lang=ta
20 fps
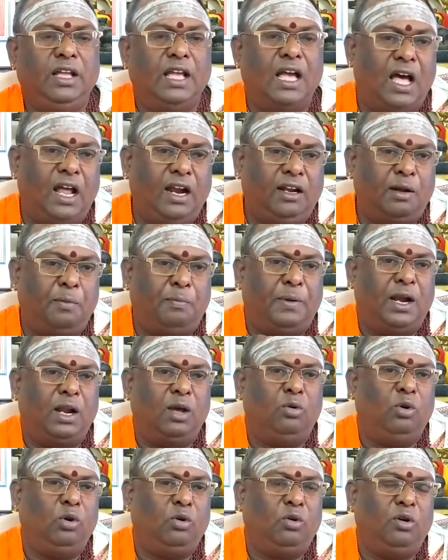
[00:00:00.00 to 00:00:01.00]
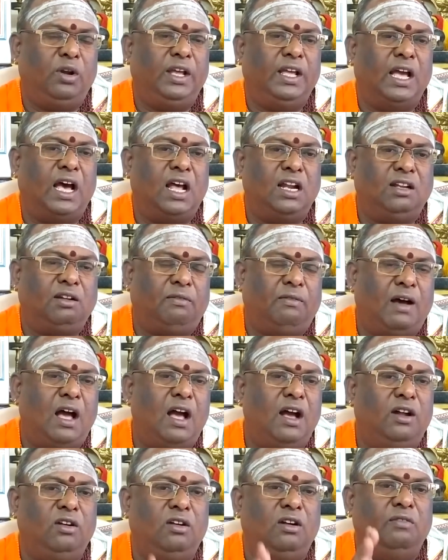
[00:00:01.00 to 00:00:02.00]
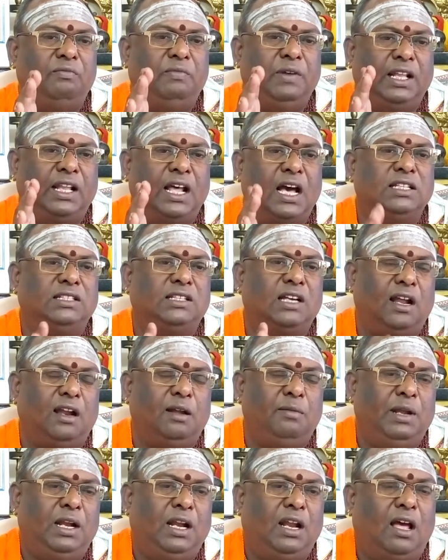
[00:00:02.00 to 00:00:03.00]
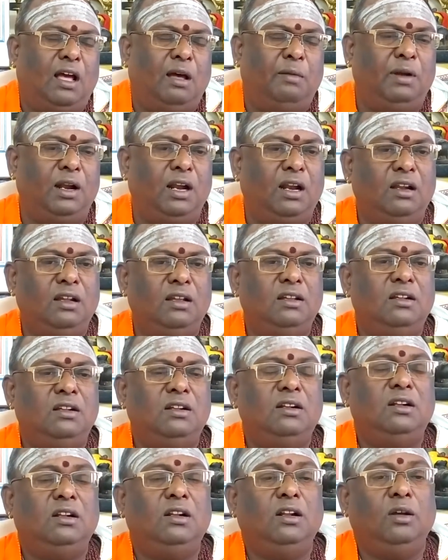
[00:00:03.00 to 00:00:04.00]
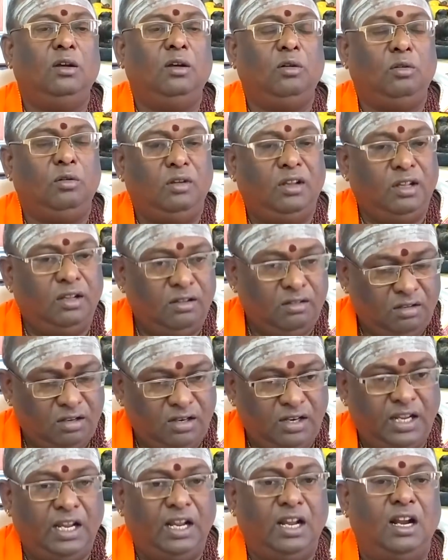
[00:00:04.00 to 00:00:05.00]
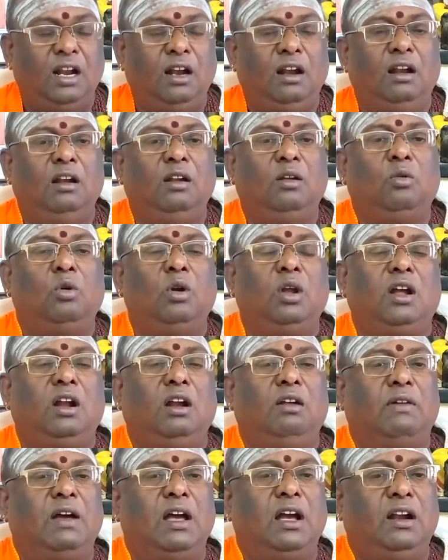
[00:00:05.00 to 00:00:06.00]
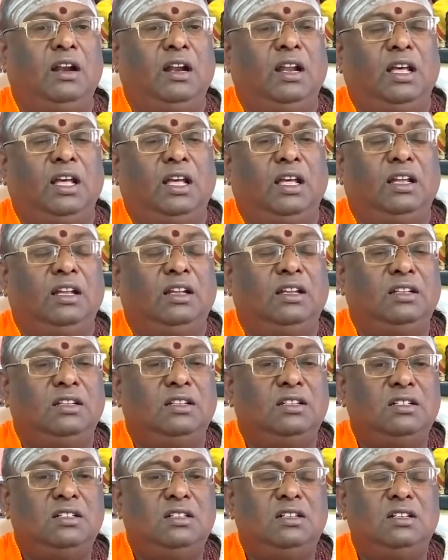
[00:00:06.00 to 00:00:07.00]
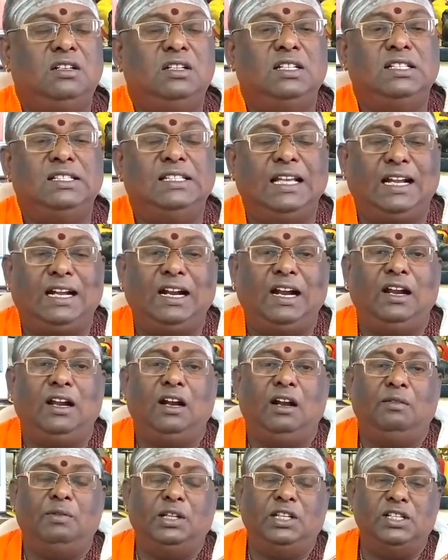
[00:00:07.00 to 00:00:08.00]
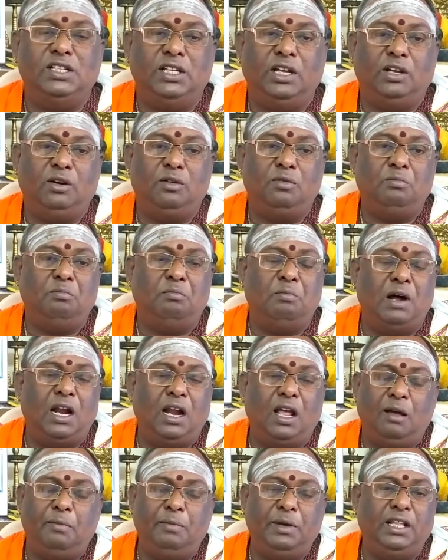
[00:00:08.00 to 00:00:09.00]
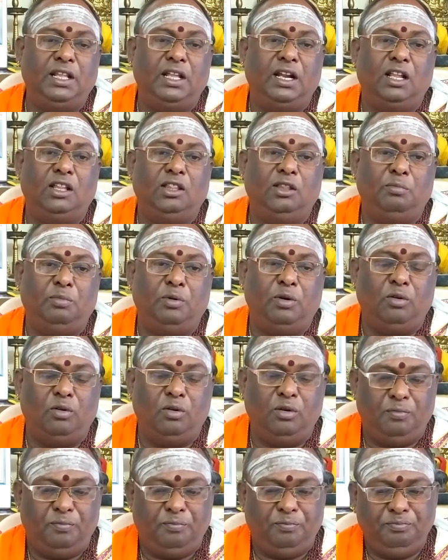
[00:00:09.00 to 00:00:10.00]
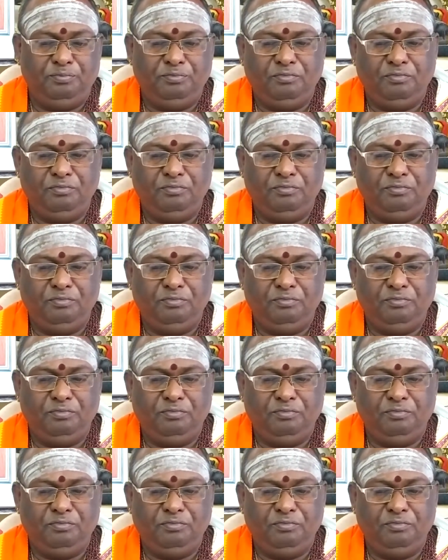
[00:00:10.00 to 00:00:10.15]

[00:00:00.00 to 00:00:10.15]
யார்கிட்ட பணம் கொடுக்கணும் யார்கிட்ட வாங்கணும்னு வீராச்சாரம் இல்லாமல் நீங்கள் கொடுக்கல் வாங்கல சிக்கல்கள் வந்து சேரும் மன அமைதி இழந்து போகணும்